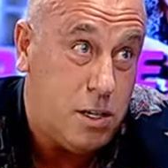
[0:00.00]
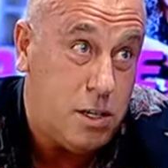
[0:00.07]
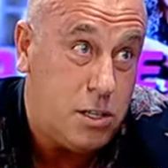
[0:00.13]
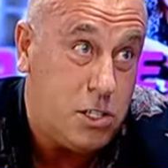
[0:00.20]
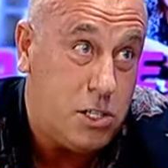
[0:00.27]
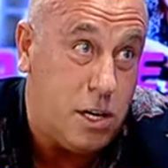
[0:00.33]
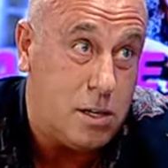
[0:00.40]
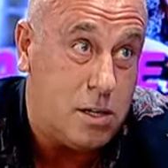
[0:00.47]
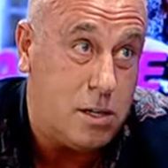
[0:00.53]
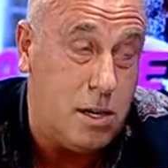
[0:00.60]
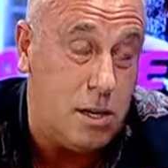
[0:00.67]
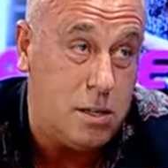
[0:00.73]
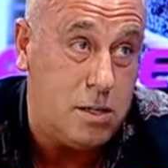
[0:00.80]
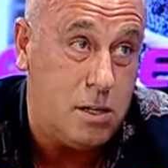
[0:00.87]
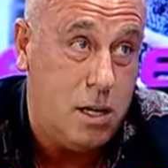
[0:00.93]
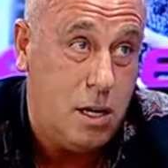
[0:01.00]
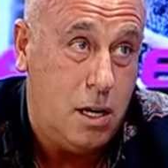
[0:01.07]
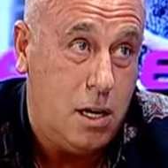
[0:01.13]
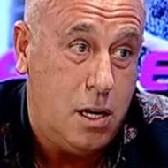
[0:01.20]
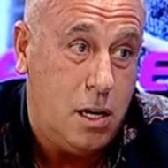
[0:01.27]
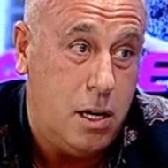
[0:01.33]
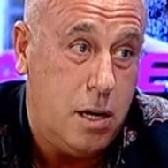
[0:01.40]
e, şartlar
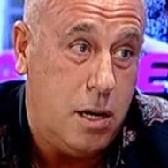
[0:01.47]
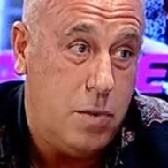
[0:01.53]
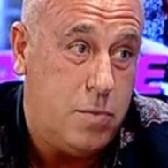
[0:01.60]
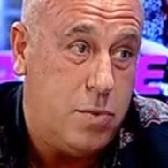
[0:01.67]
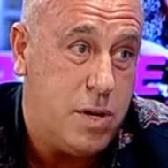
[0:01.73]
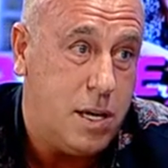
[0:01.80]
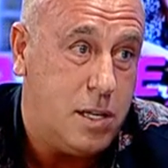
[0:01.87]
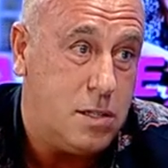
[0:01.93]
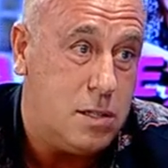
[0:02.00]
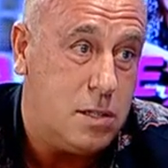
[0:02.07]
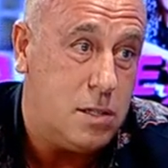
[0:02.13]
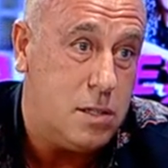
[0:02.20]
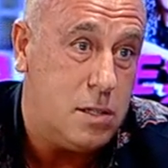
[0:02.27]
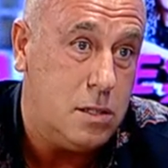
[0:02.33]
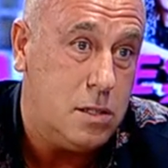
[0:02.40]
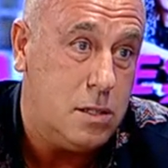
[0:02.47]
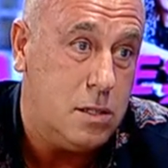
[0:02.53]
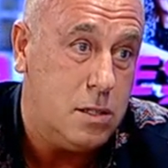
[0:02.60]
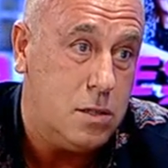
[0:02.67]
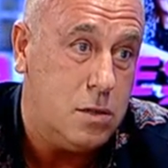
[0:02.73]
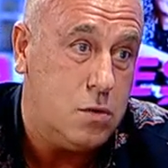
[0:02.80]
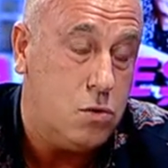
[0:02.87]
e, biraz e,
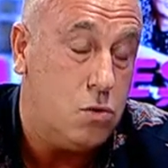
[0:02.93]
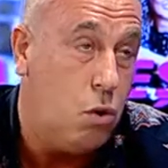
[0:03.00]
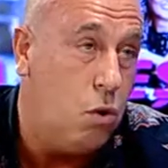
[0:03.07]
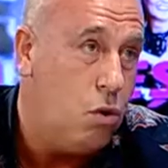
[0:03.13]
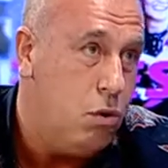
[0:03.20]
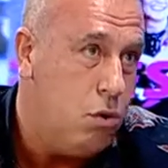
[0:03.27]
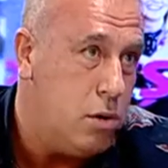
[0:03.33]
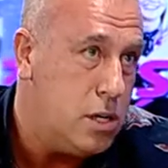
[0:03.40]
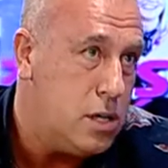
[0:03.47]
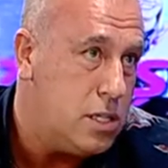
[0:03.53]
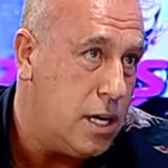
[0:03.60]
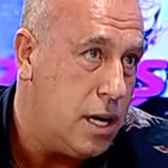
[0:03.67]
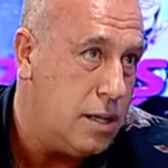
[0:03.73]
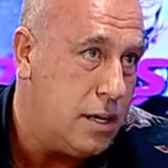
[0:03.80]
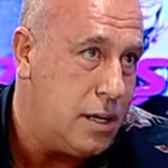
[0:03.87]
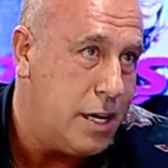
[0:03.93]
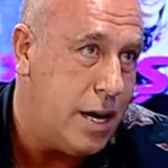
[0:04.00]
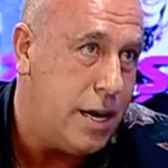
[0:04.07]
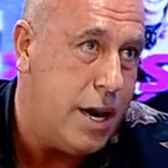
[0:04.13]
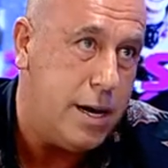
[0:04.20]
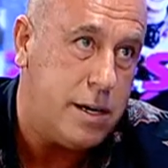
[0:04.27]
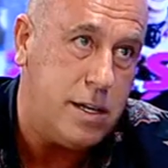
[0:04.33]
zorluyor insanları.
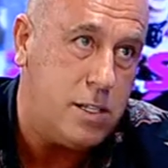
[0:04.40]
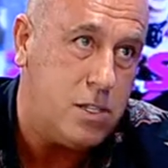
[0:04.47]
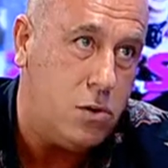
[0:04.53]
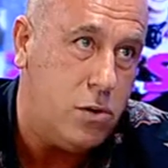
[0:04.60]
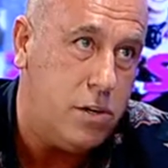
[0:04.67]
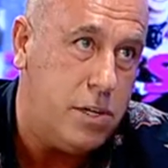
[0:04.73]
Yani herkese o